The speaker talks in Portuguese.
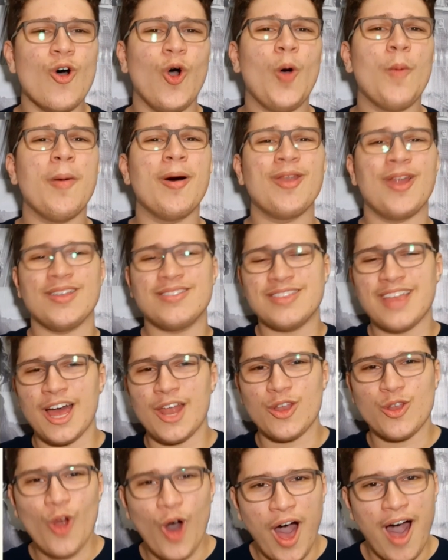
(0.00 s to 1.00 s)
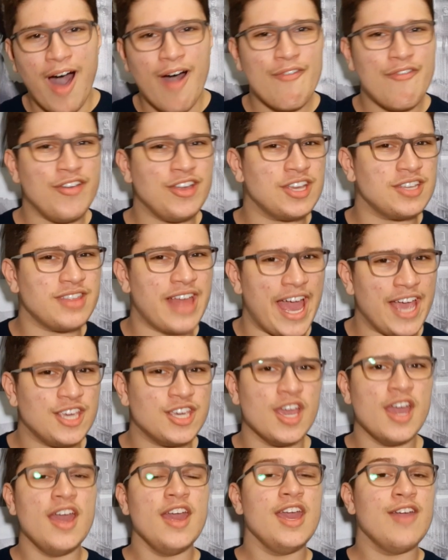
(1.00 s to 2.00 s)
uma nota 9 de
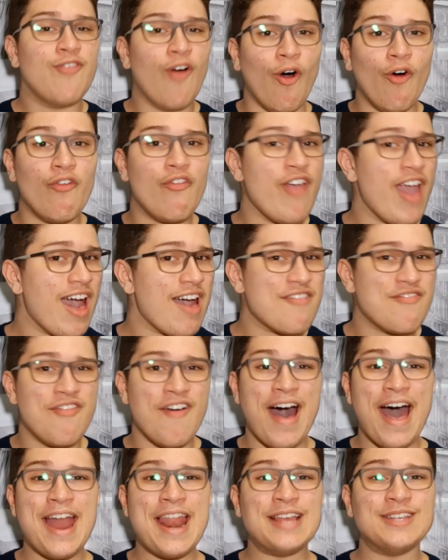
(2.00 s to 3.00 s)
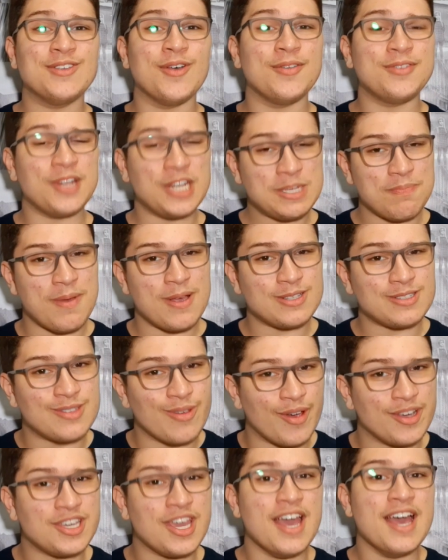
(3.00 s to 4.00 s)
10 e vou ver várias outras
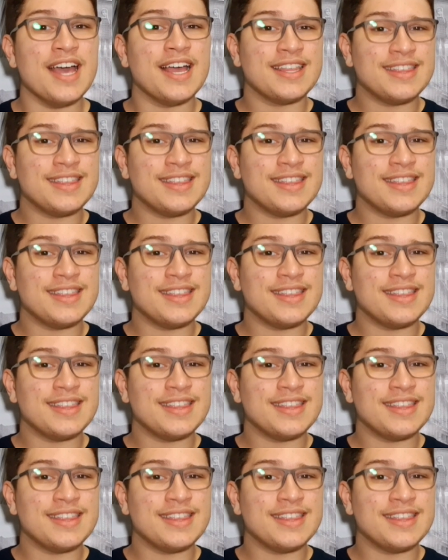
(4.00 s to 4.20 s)
pessoas